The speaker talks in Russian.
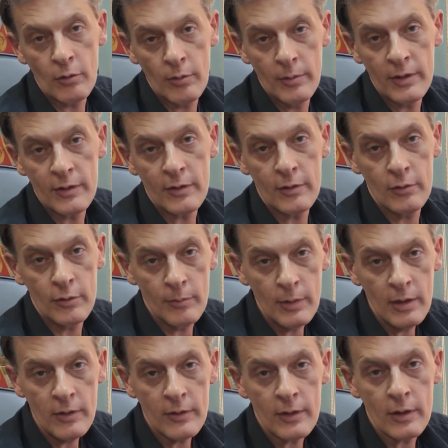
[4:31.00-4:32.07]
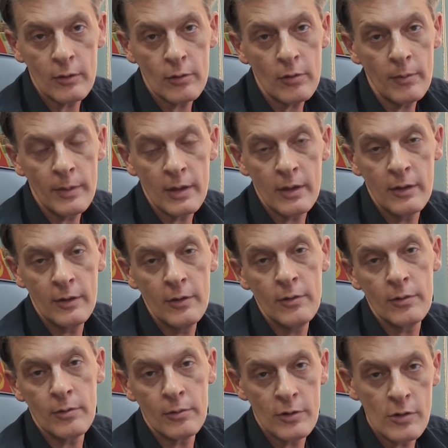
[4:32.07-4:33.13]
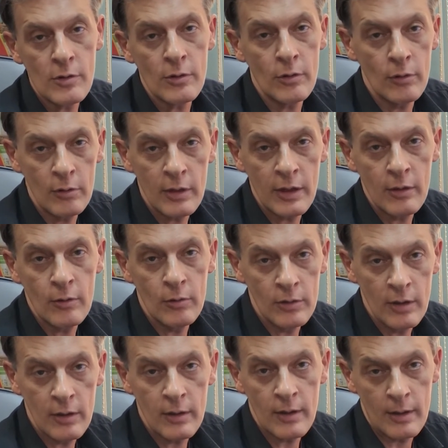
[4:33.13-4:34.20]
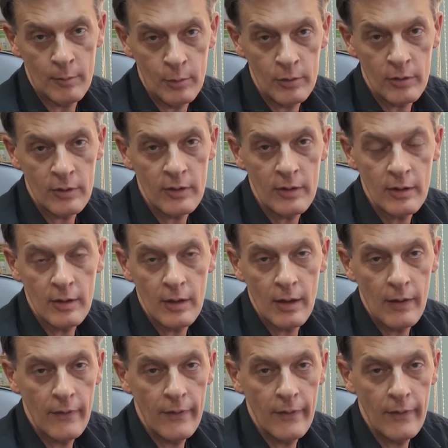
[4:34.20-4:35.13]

Мы добиваемся своего, зарабатывая своим умом,